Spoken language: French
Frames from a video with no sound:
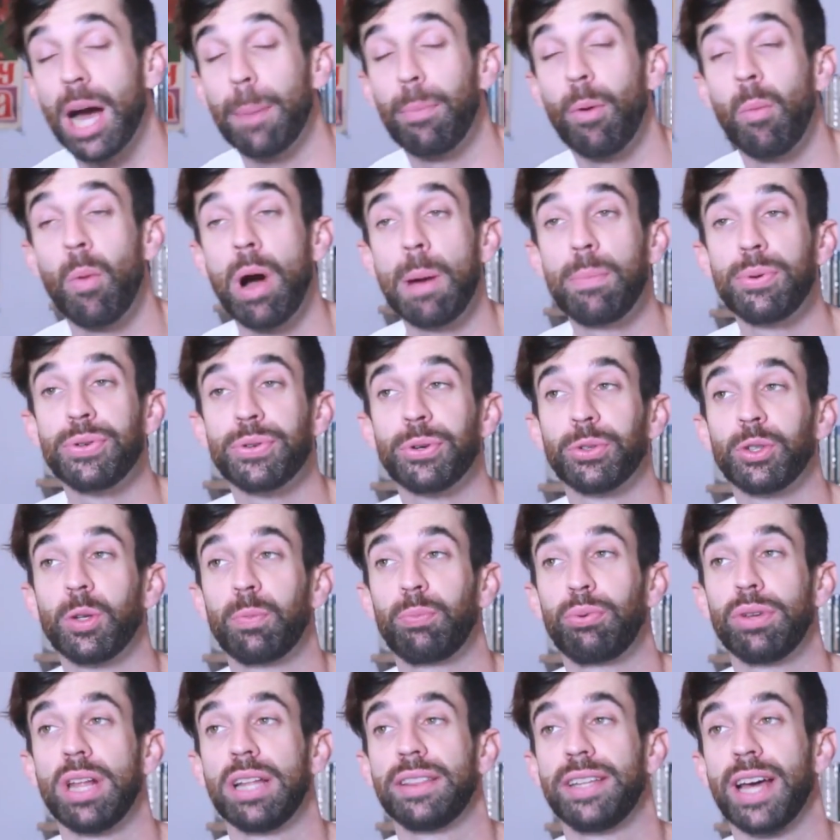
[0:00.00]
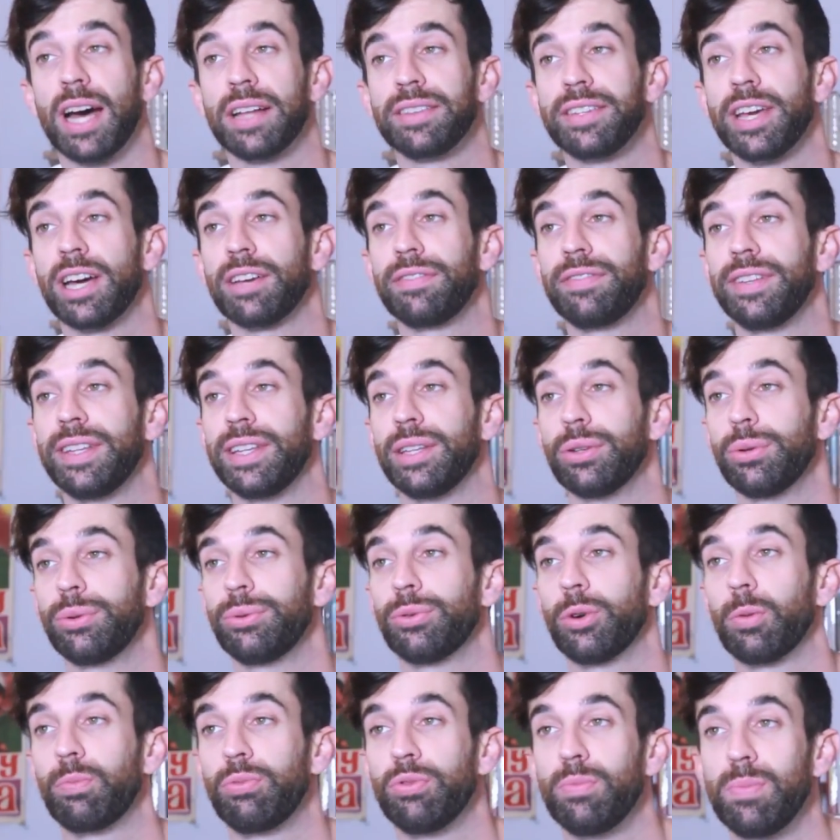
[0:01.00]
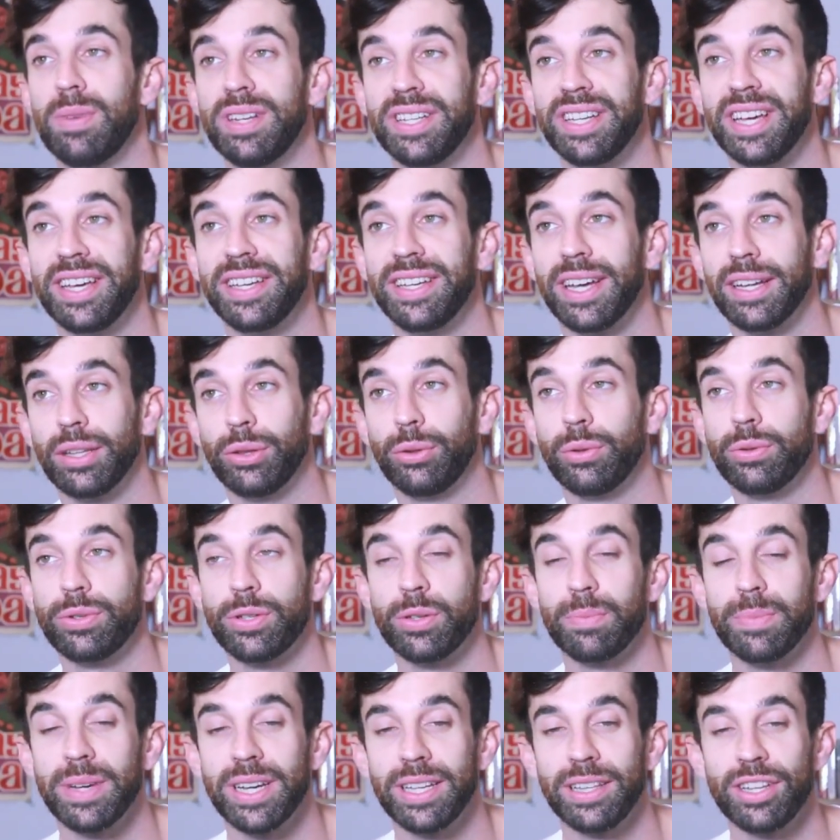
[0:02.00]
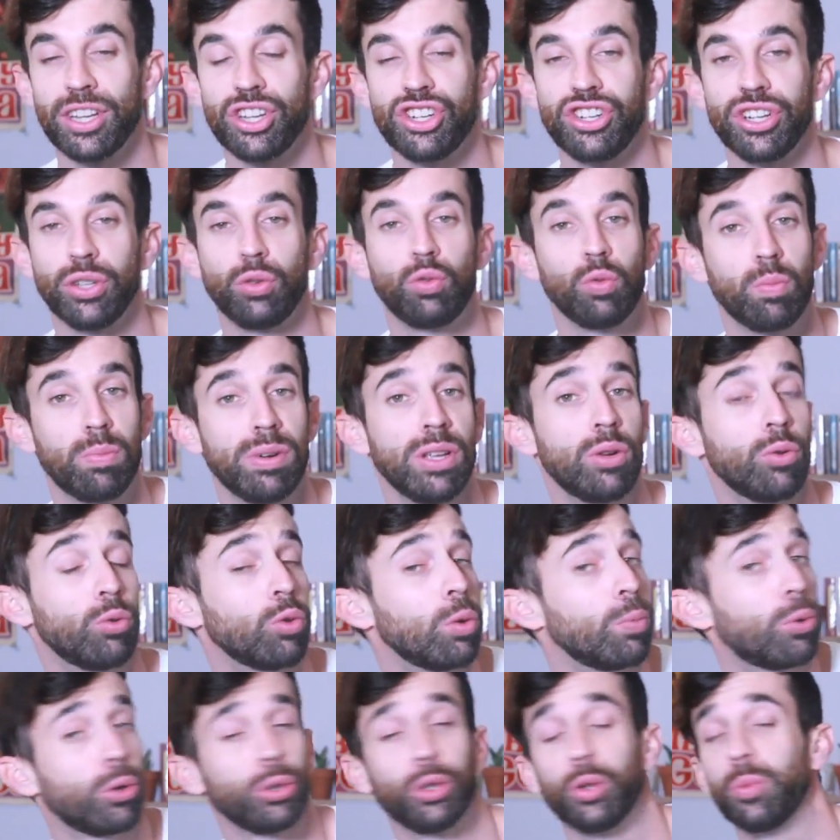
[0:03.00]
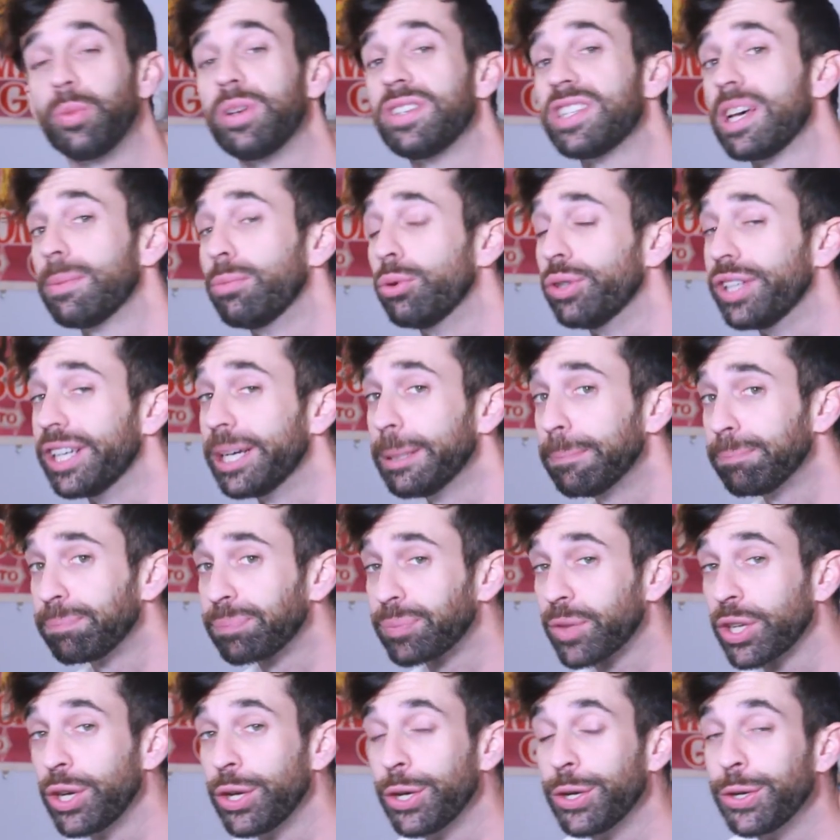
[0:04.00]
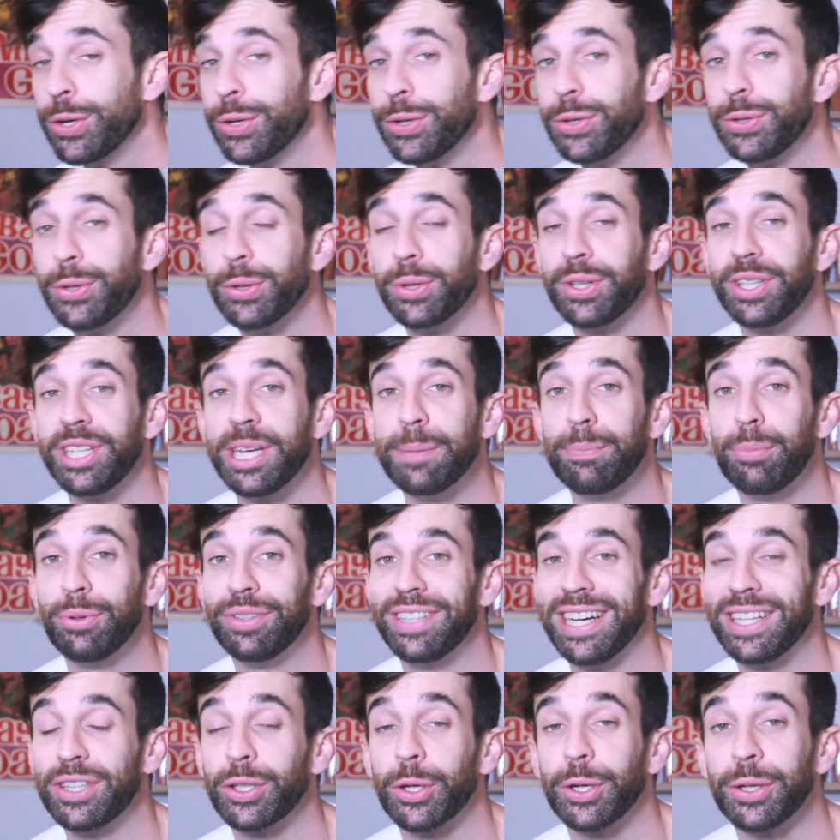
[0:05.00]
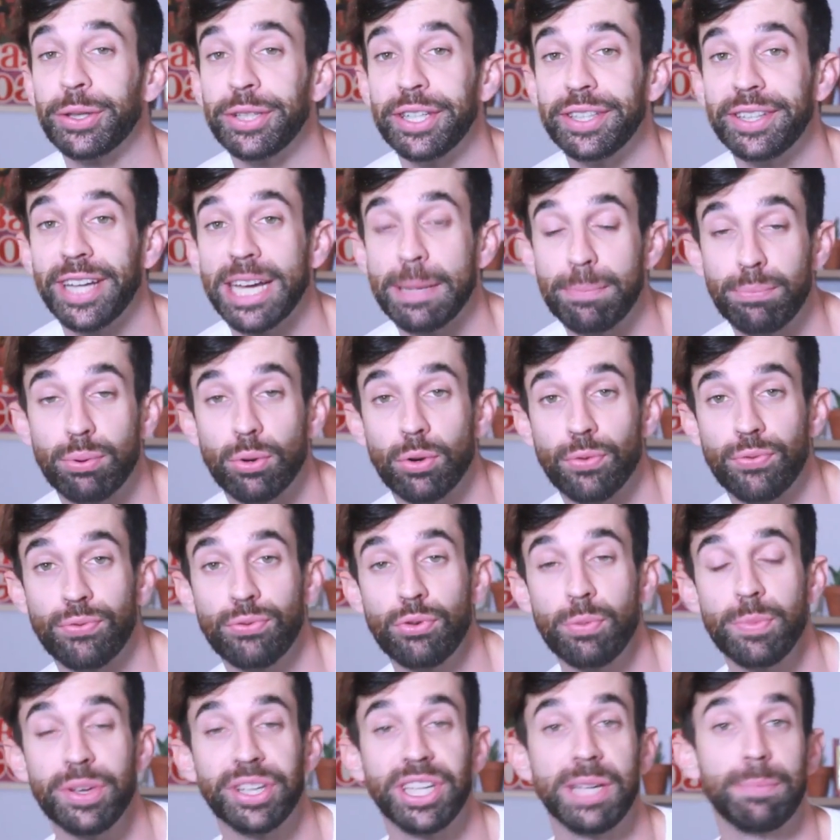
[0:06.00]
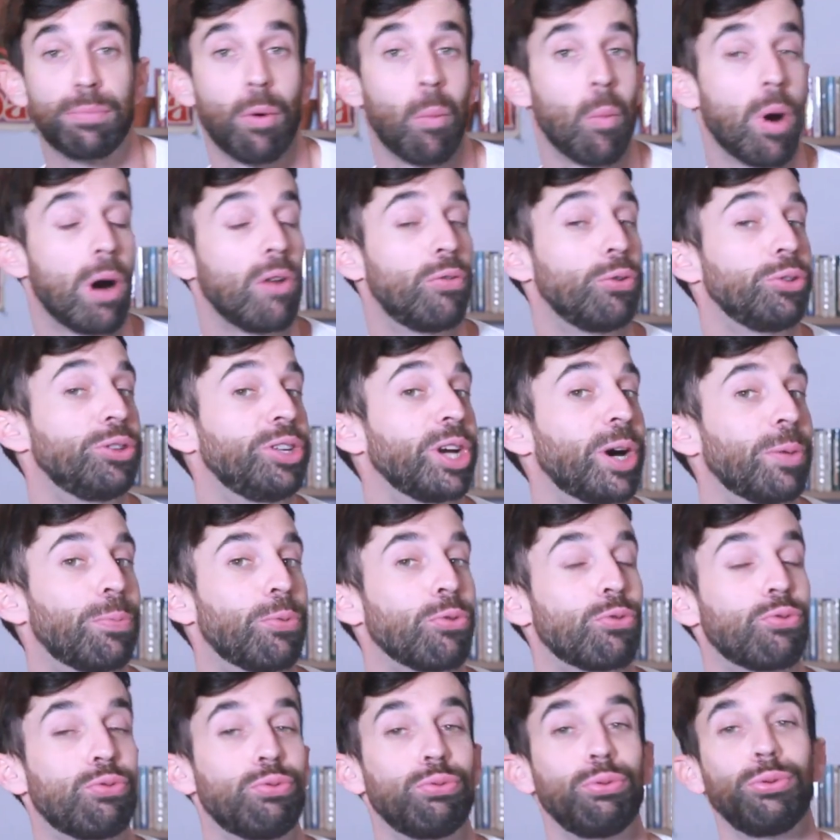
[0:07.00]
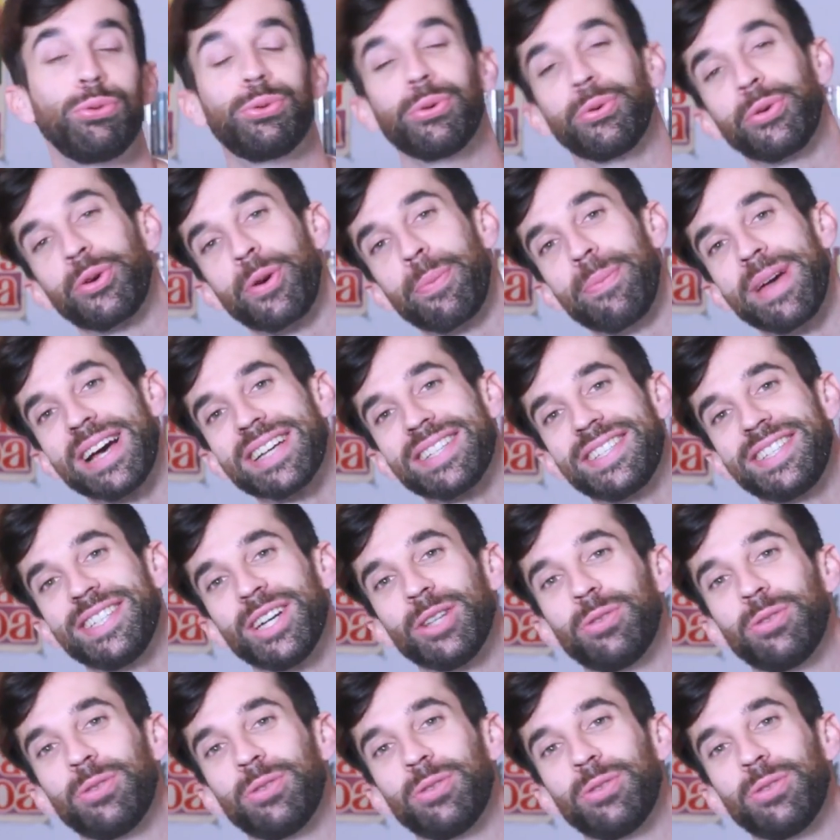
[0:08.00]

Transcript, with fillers: pour moi puisque depuis la dernière vidéo, donc publiée il y a deux semaines, j'ai doublé le nombre de mes abonnés, ce qui est peut-être un détail pour vous mais qui pour moi veut dire beaucoup, donc merci à